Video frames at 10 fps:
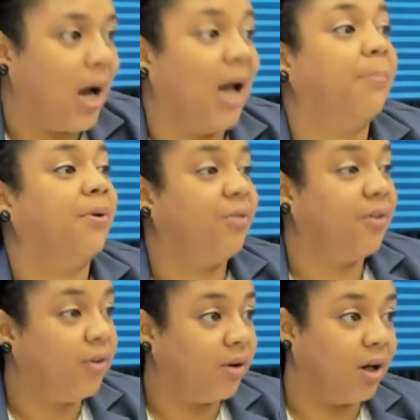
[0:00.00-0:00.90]
al
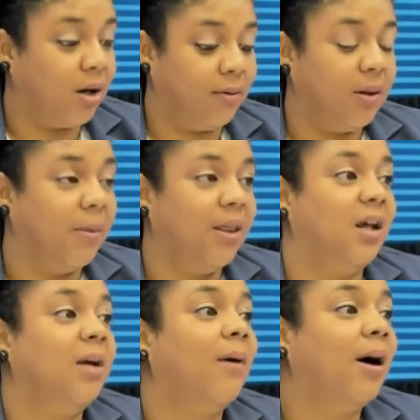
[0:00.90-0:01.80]
profesional. Si me
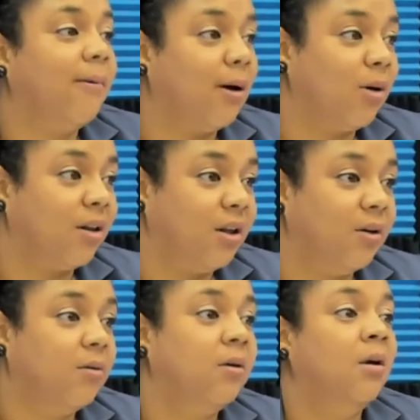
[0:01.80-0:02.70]
derivan a
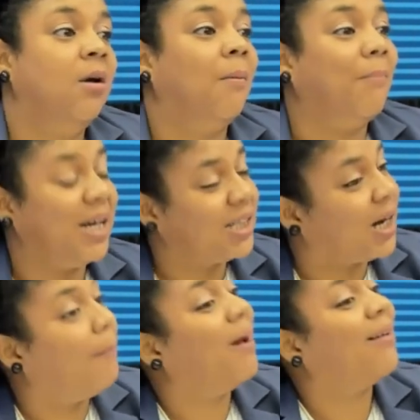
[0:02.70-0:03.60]
evaluación,
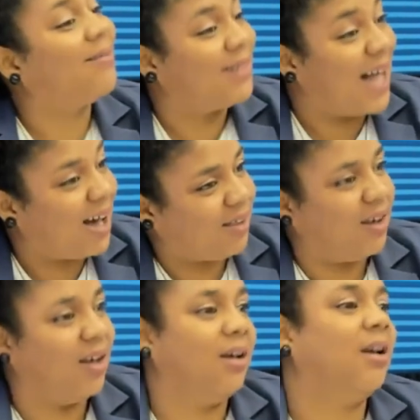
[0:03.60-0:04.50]
mientras más
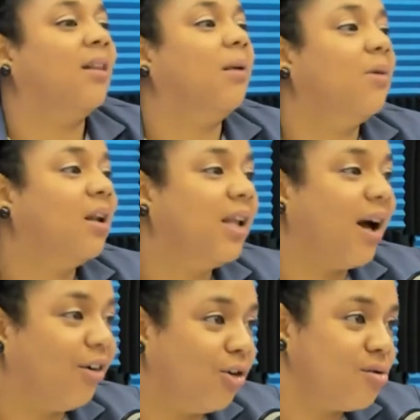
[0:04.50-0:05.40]
tarden en recibir el
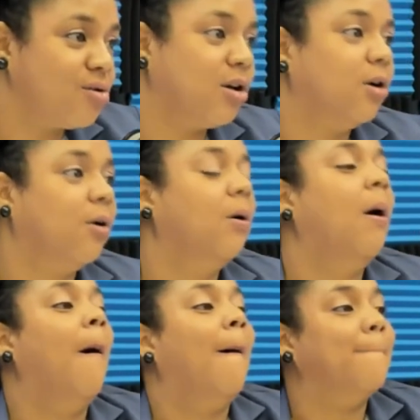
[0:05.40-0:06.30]
diagnóstico,
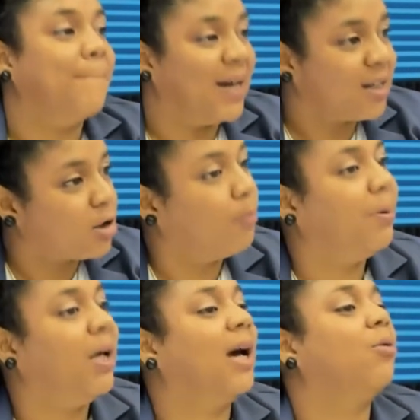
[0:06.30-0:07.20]
más
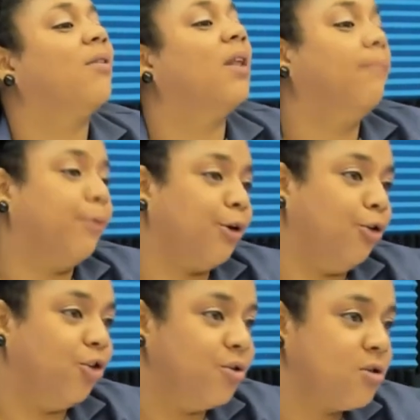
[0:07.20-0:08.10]
complicado es el
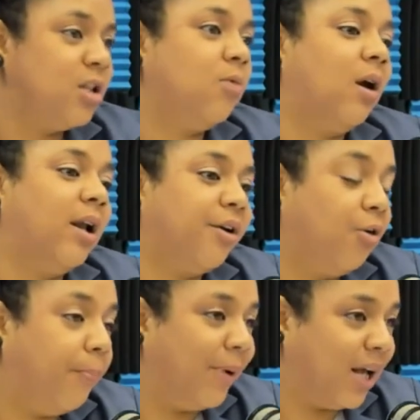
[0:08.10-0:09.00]
pronóstico a
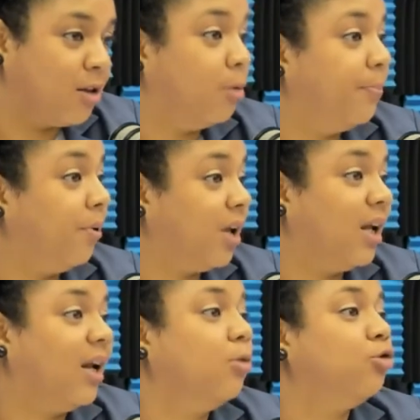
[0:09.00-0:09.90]
largo plazo, porque
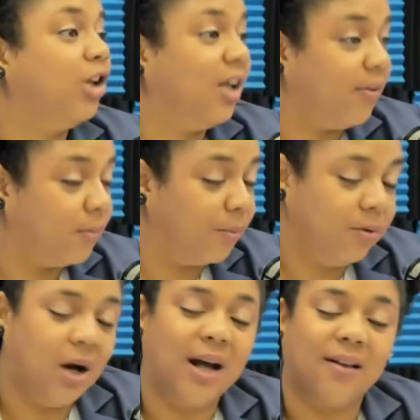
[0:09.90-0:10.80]
el autismo,
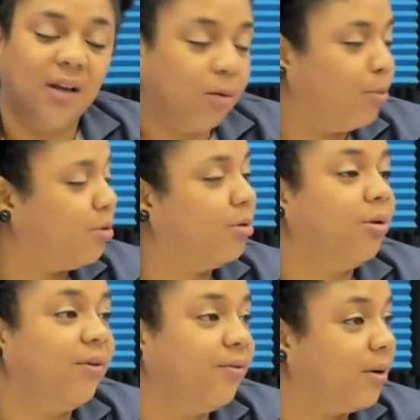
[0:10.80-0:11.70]
así como no es
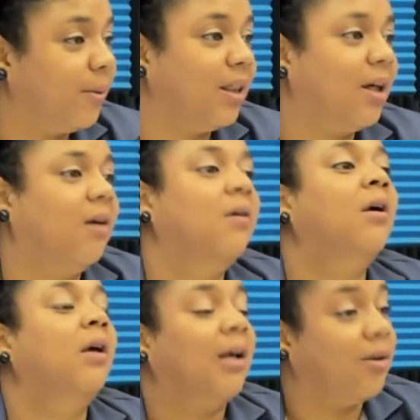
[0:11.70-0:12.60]
una enfermedad,
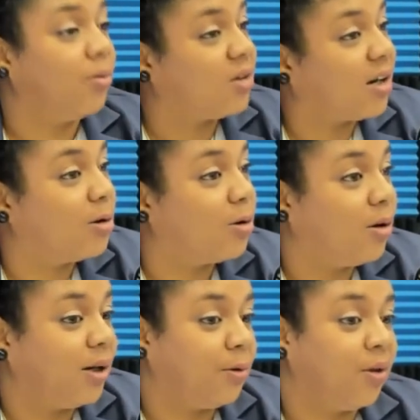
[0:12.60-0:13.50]
es un trastorno
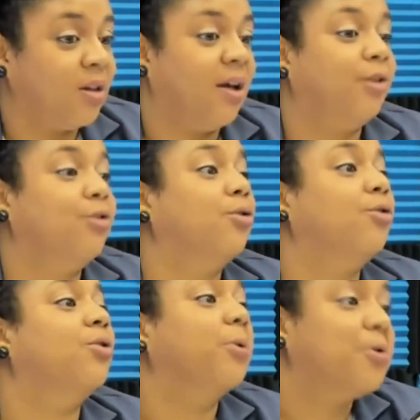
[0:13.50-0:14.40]
del neurodesarrollo,
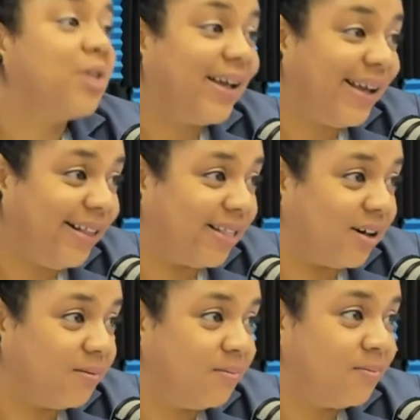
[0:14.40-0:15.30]
no se quita